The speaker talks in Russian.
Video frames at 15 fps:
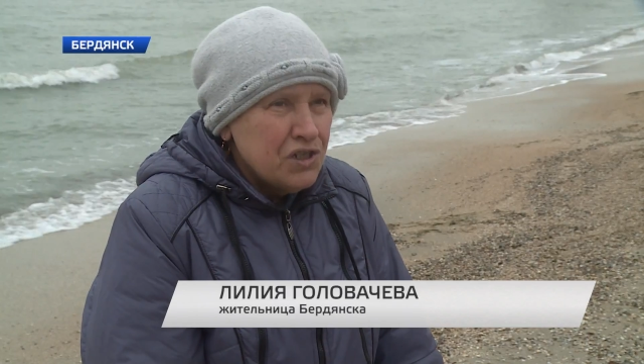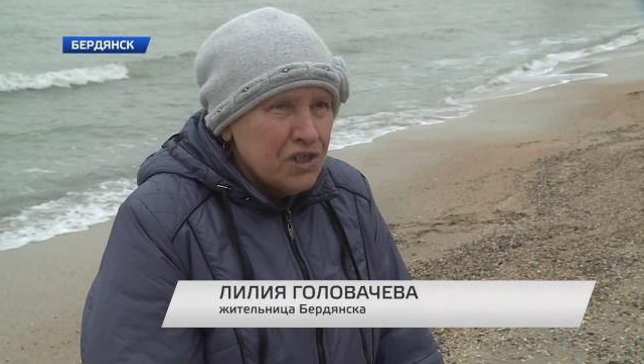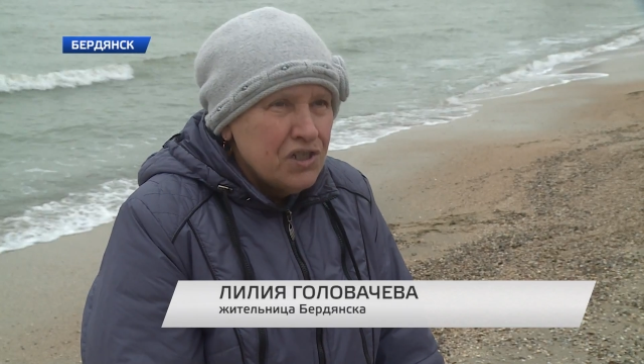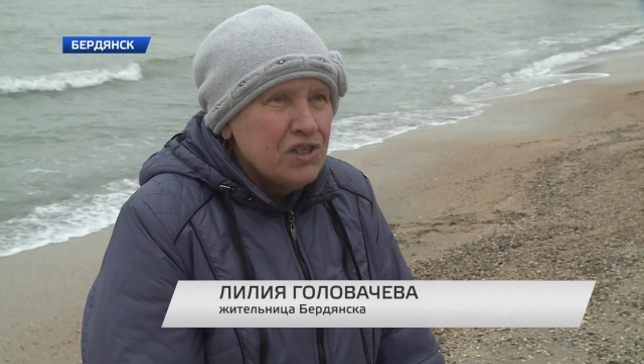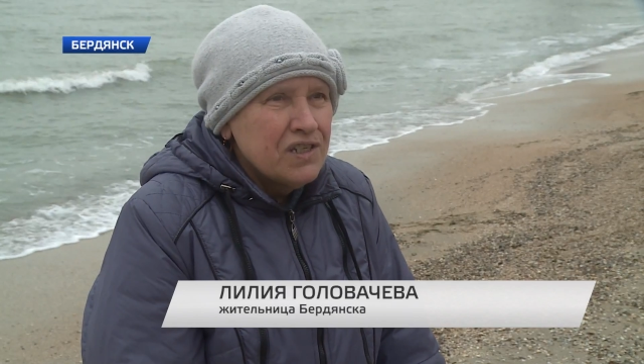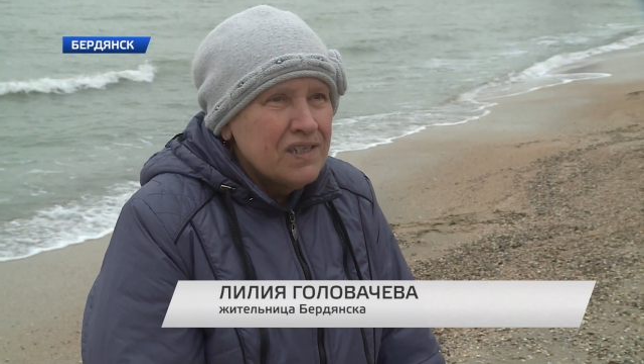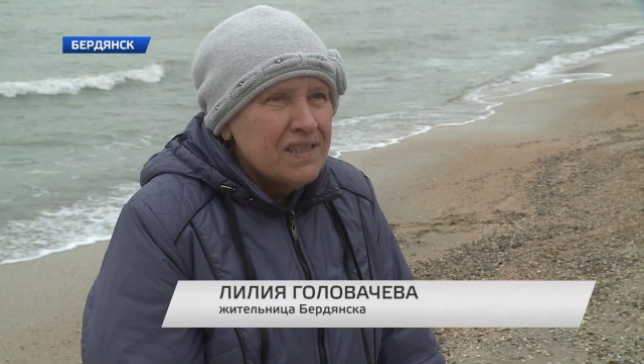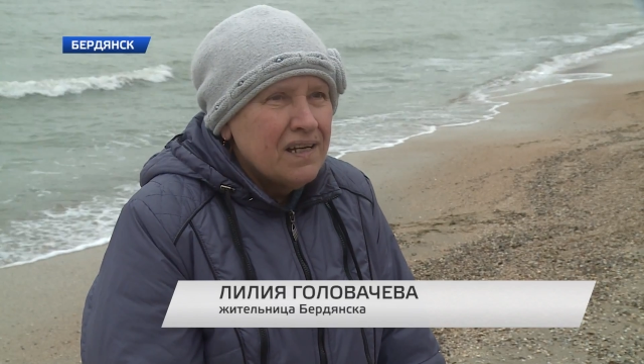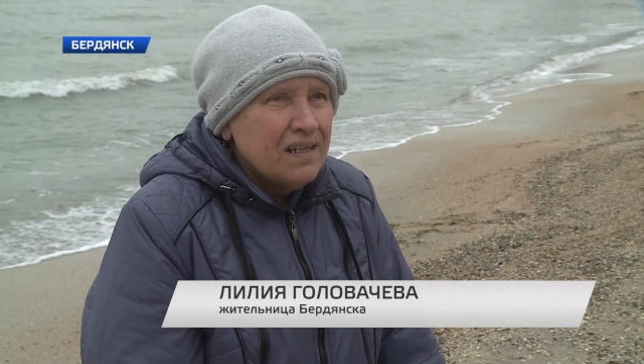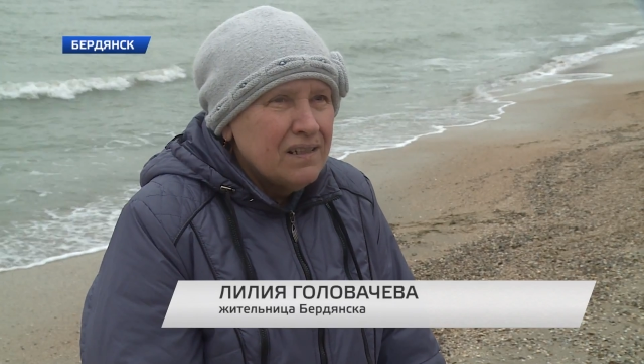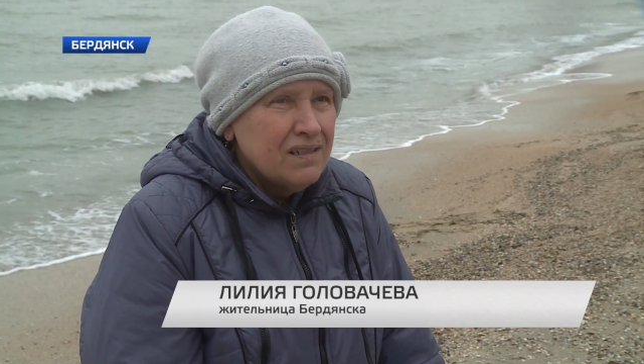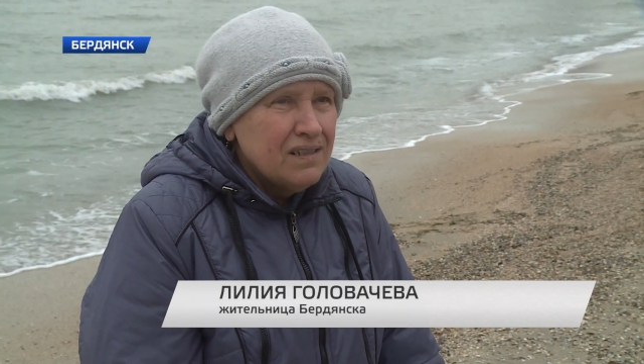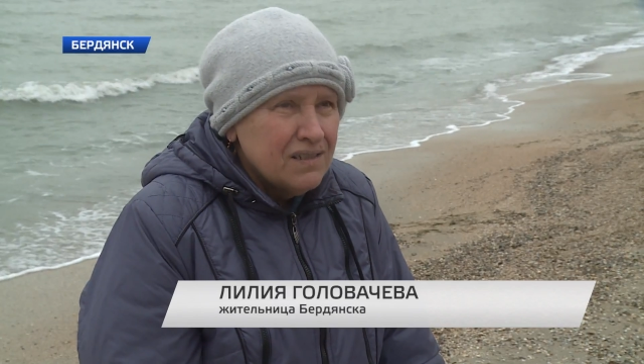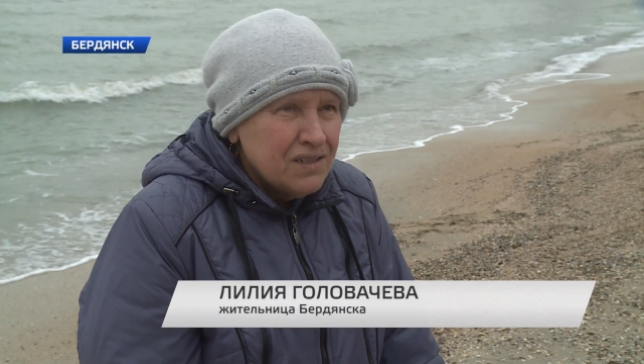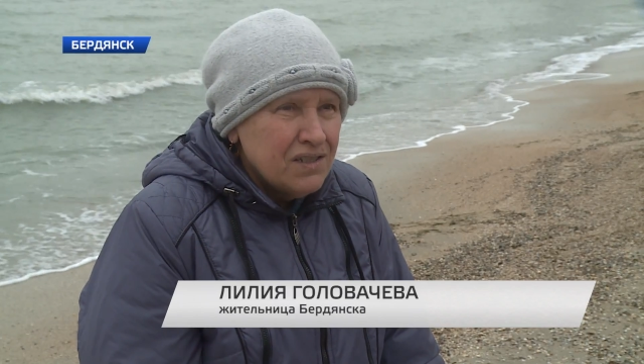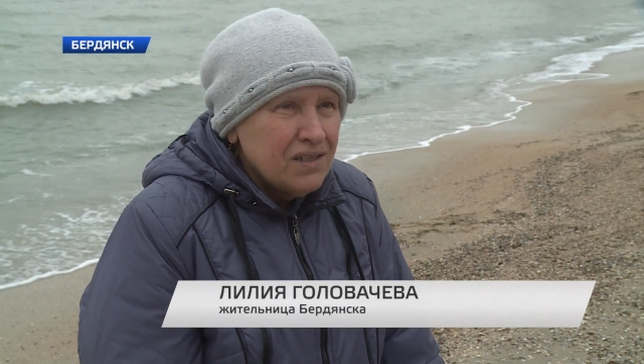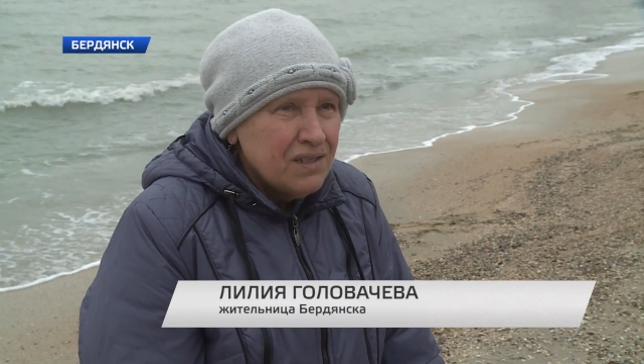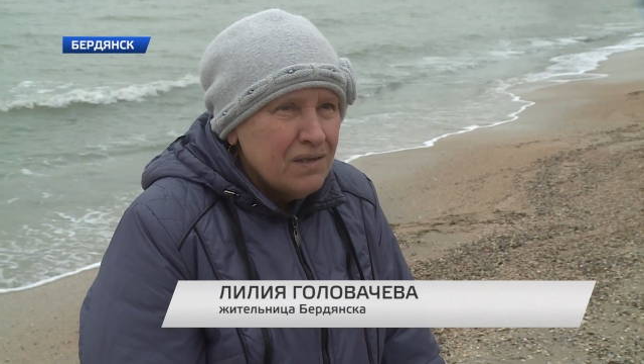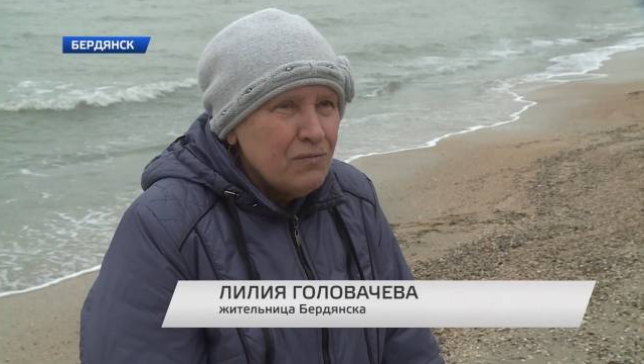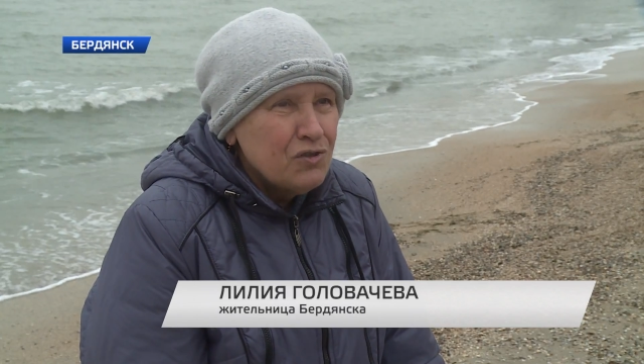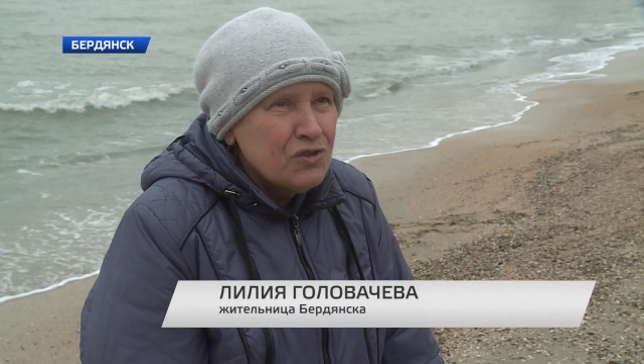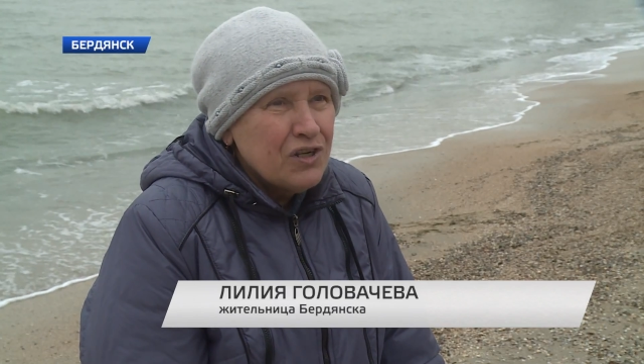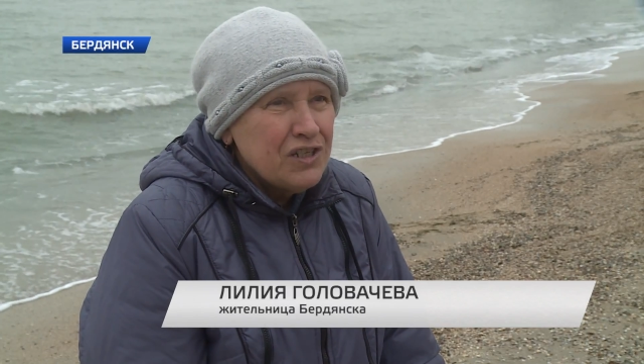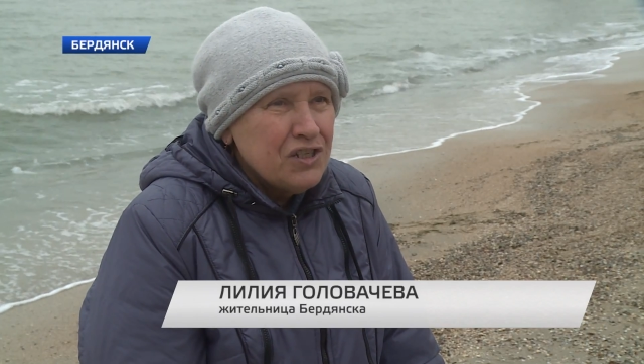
чище стал. Немножко